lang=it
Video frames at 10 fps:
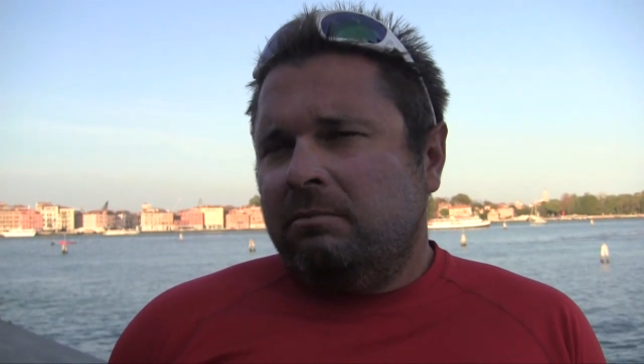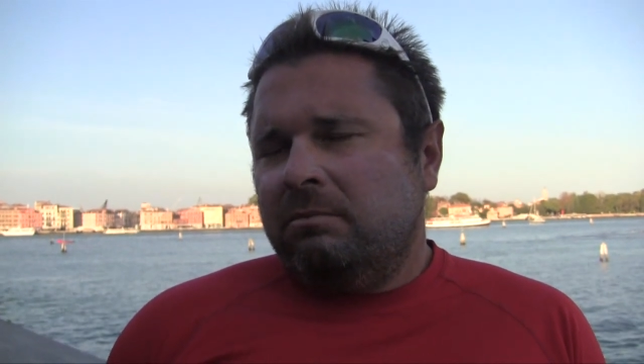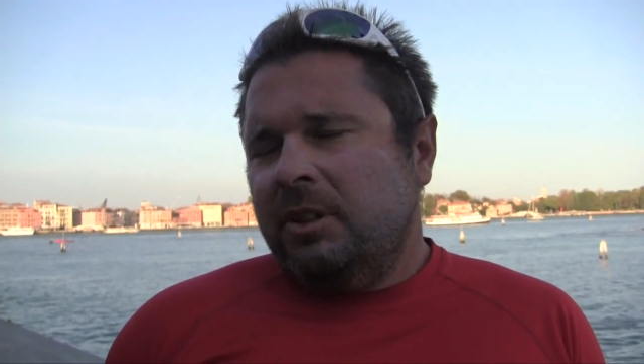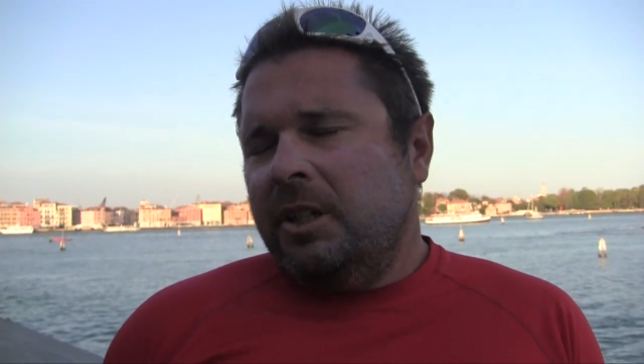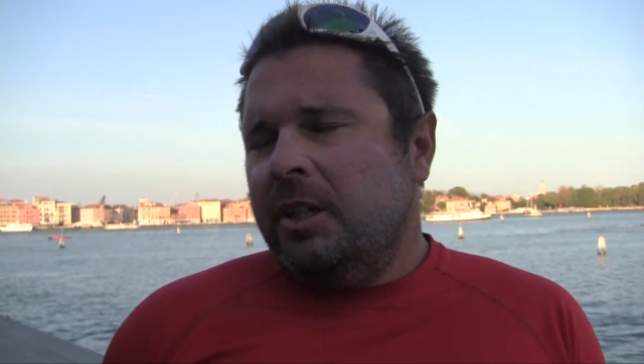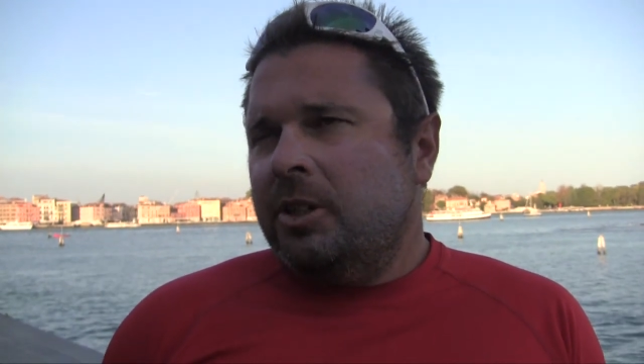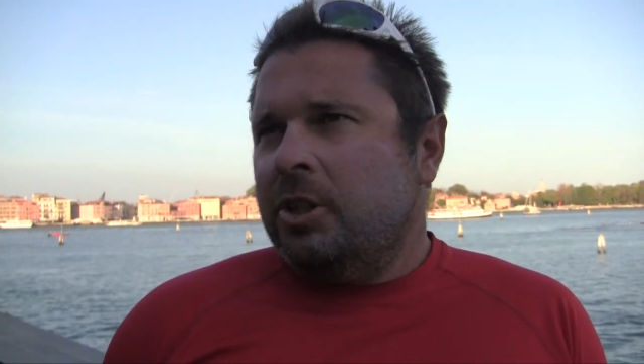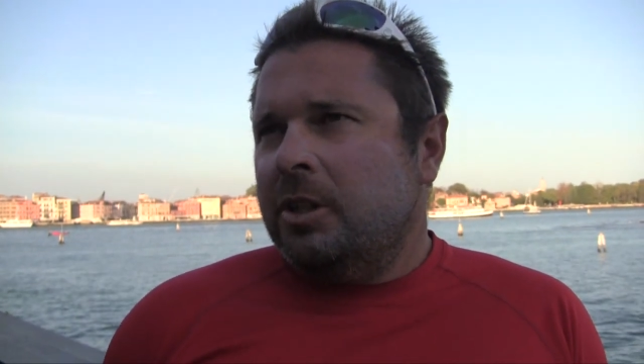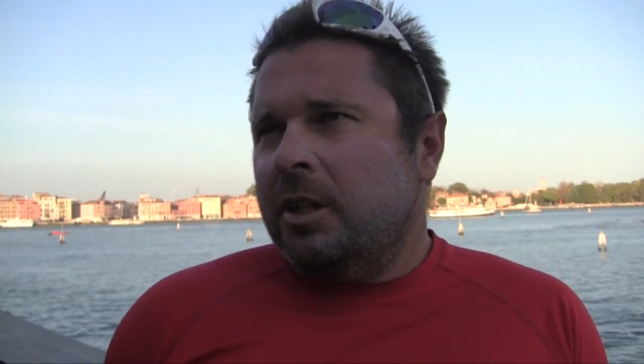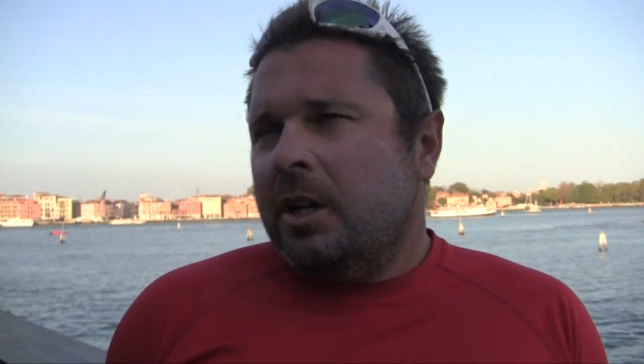
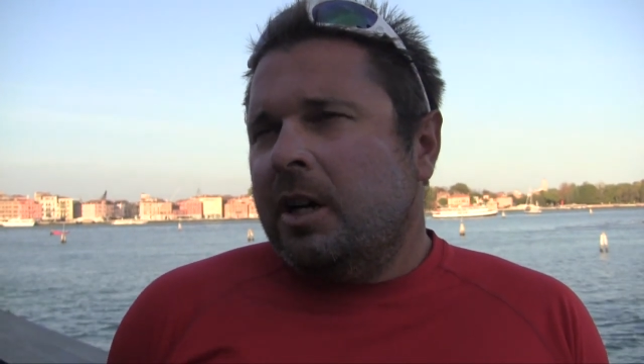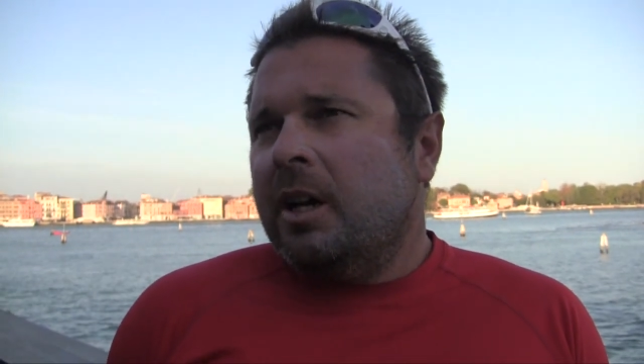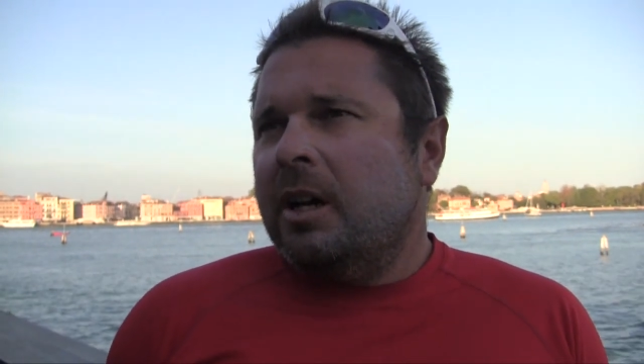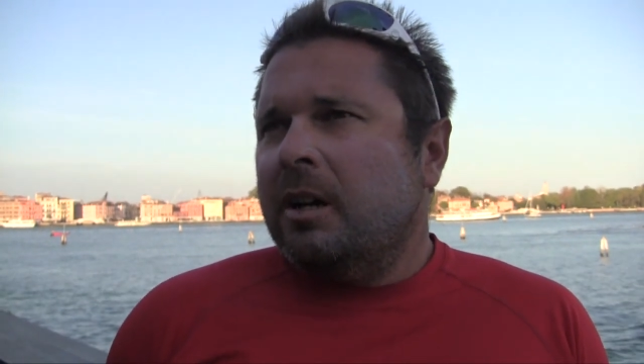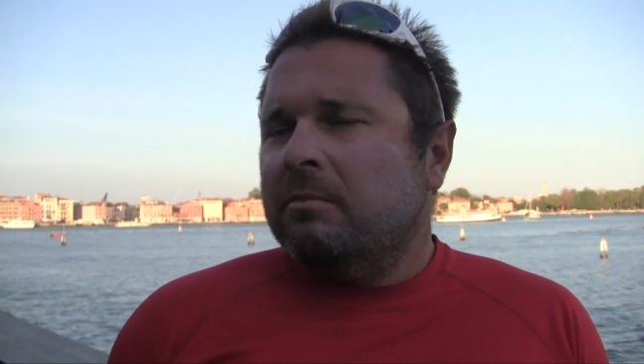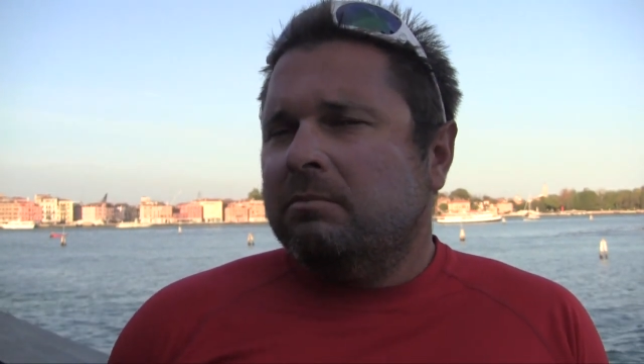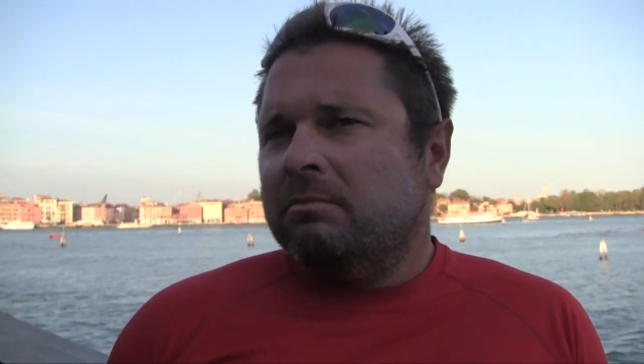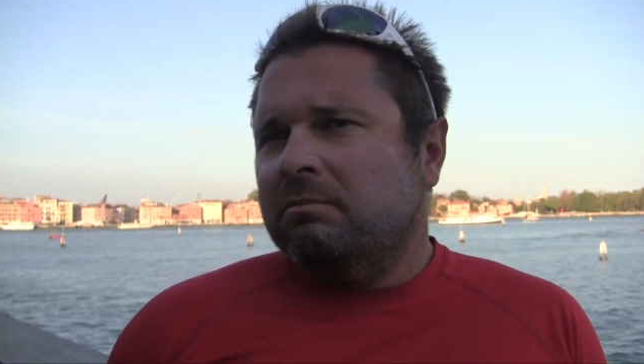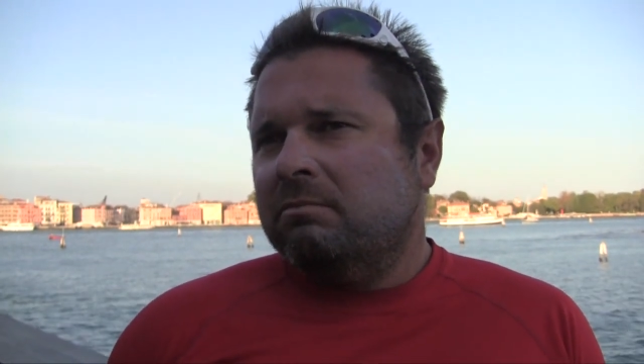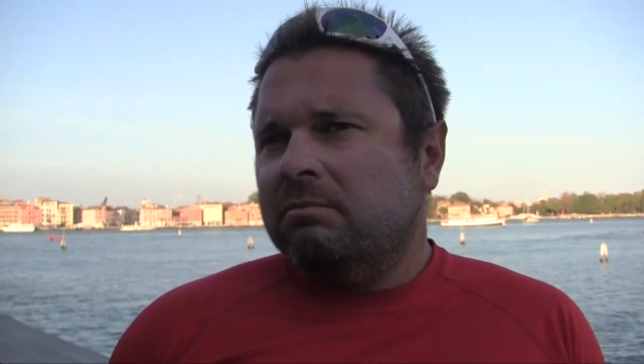10 a
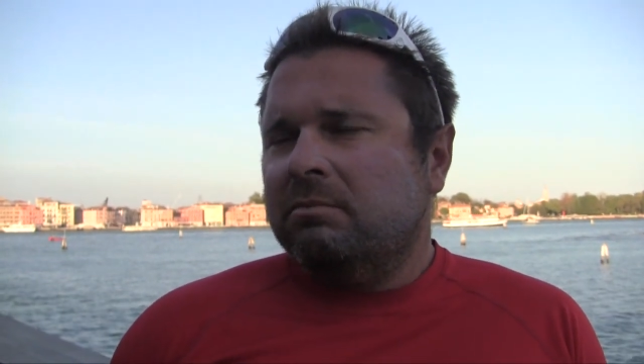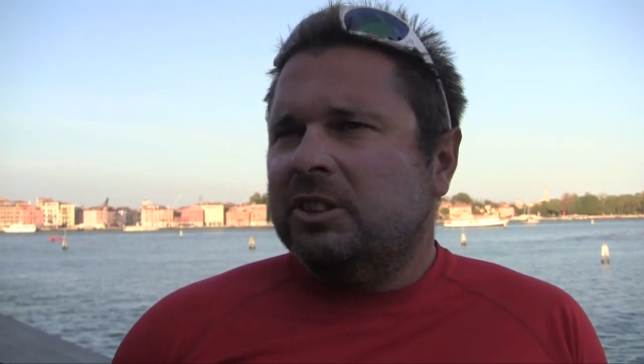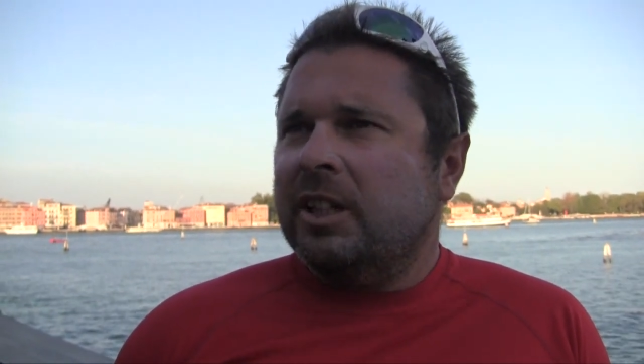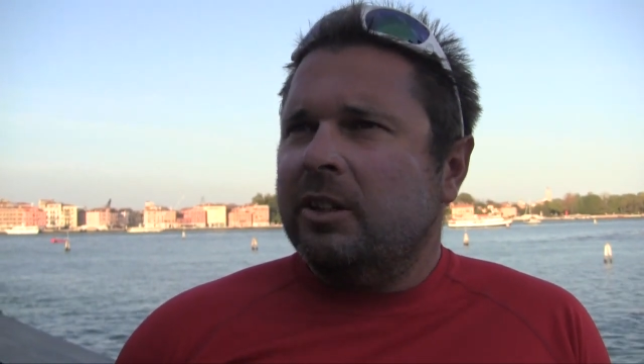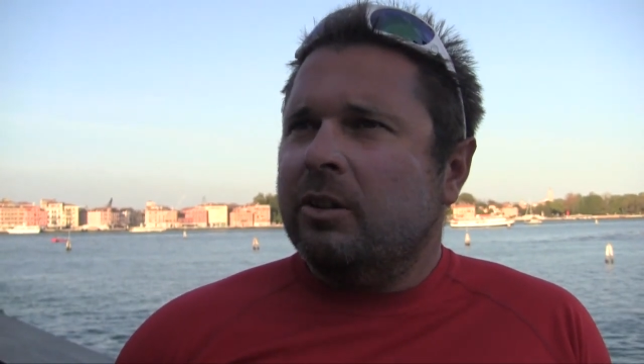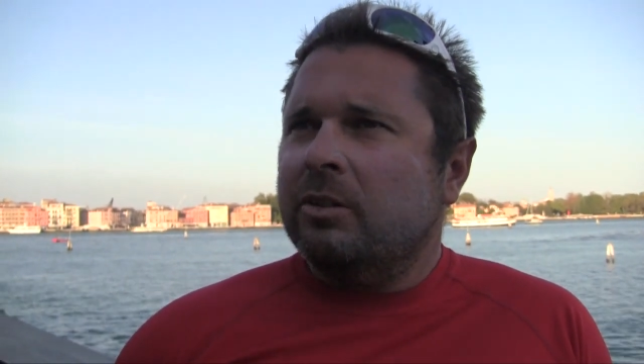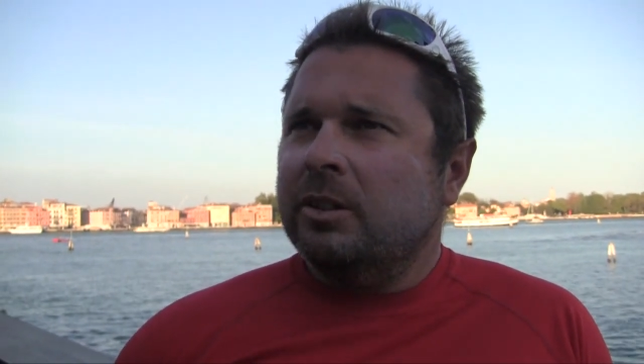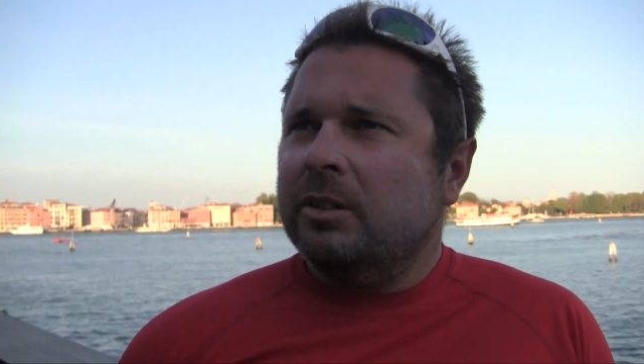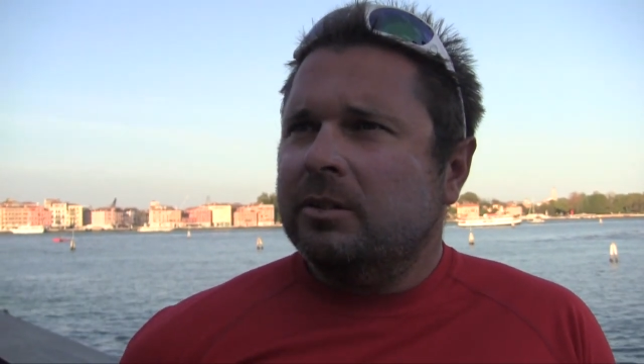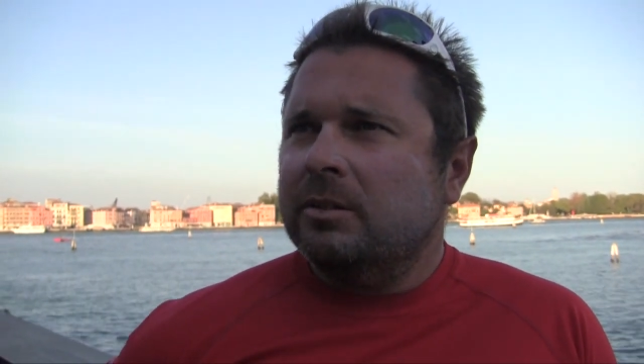6 nodi,